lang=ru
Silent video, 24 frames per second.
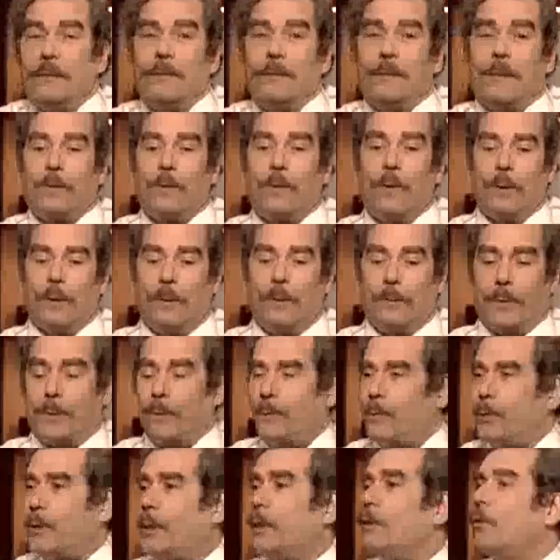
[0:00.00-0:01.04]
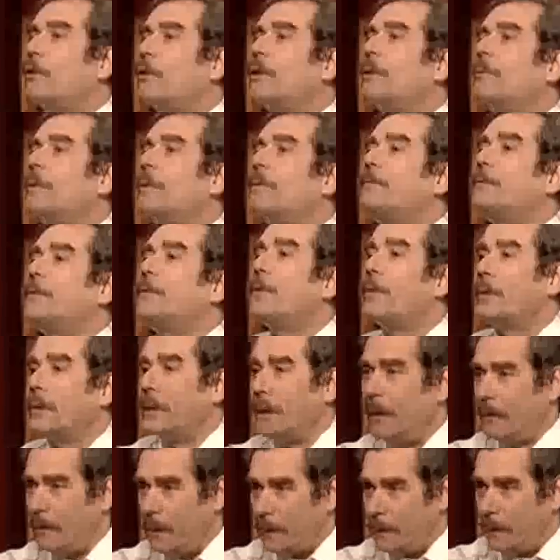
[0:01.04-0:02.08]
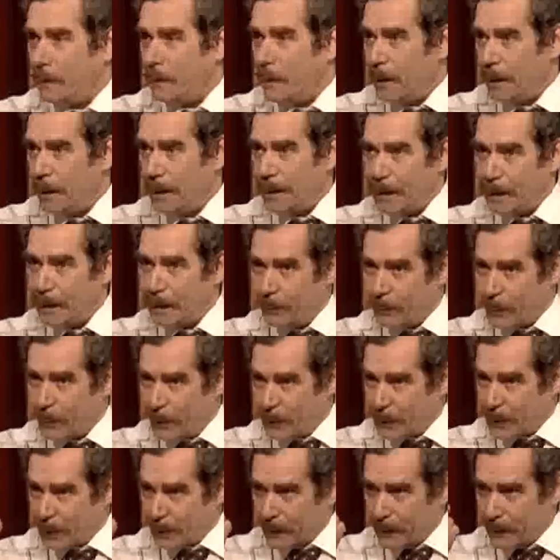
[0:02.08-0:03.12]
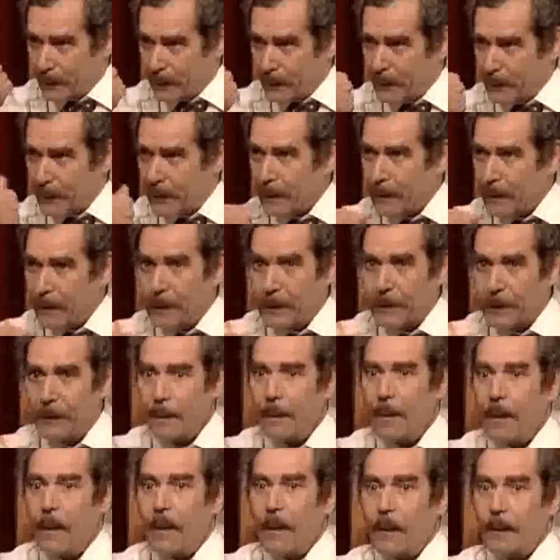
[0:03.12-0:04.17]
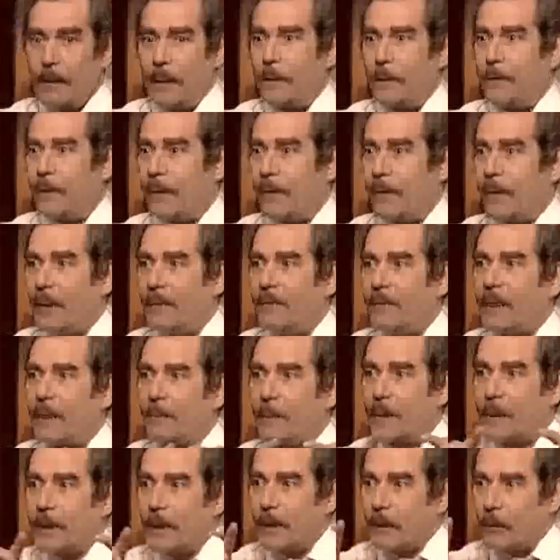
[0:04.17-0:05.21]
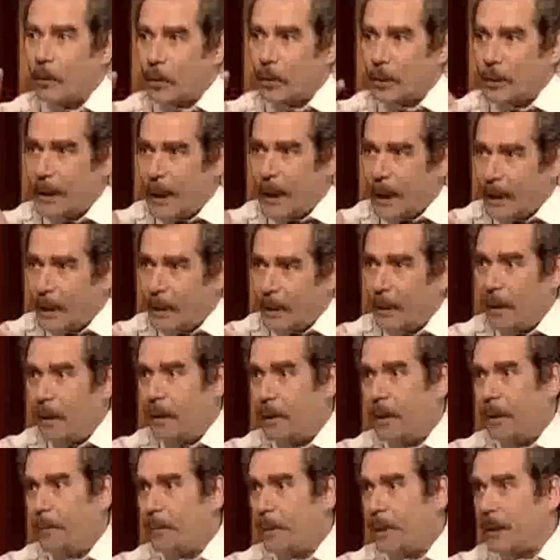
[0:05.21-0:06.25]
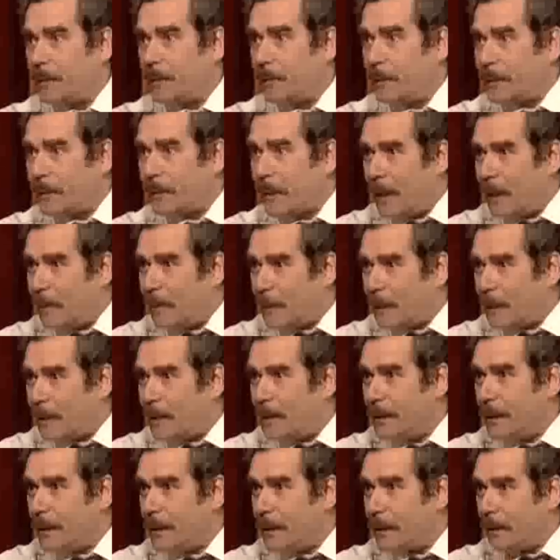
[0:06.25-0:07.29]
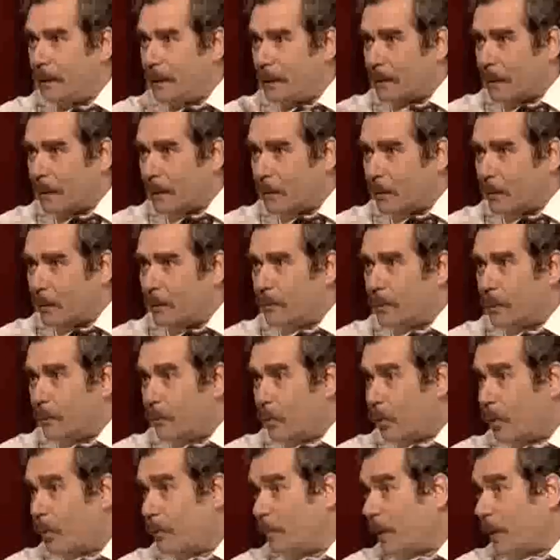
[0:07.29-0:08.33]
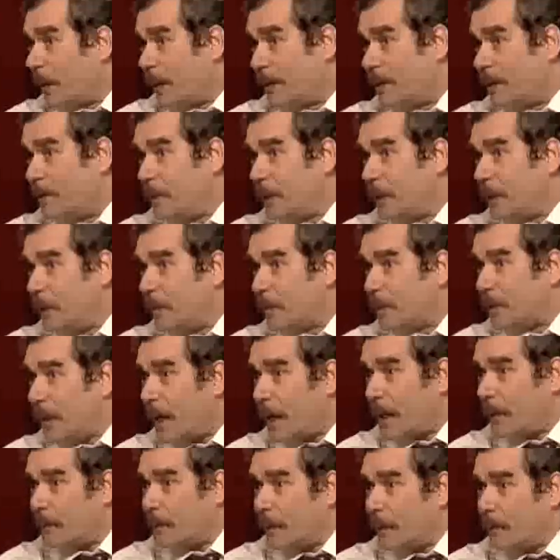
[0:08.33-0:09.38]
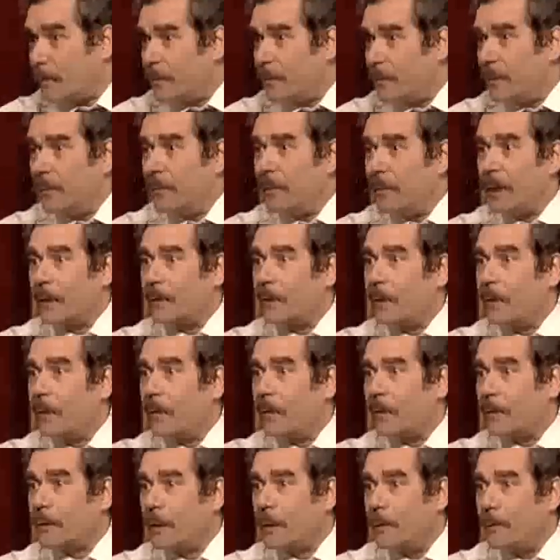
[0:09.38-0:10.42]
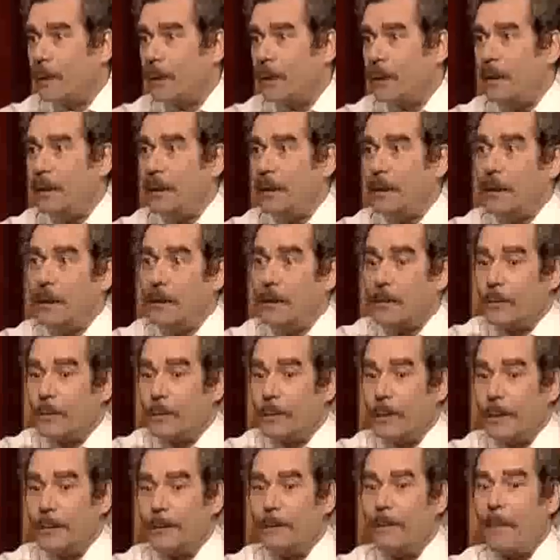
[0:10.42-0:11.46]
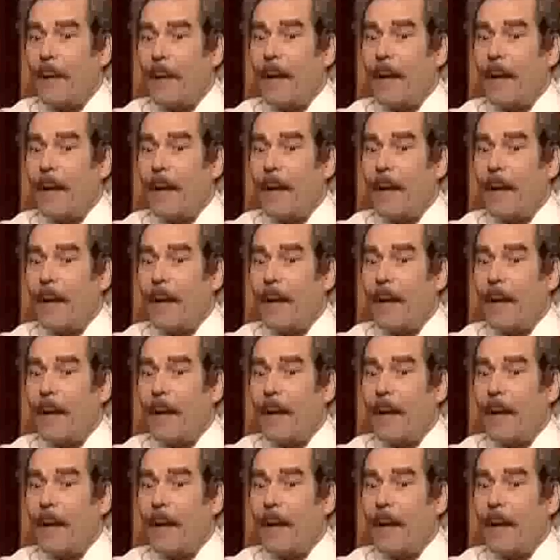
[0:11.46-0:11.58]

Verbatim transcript: законом, потому что должен был все сдавать. Если ты приезжал где-то за границей, то тебе давали мне внешпосылторг чеки, и были специальные магазины, которым ты мог брать брать себе там шар там, вранглер, там, или ли, или что, знаете.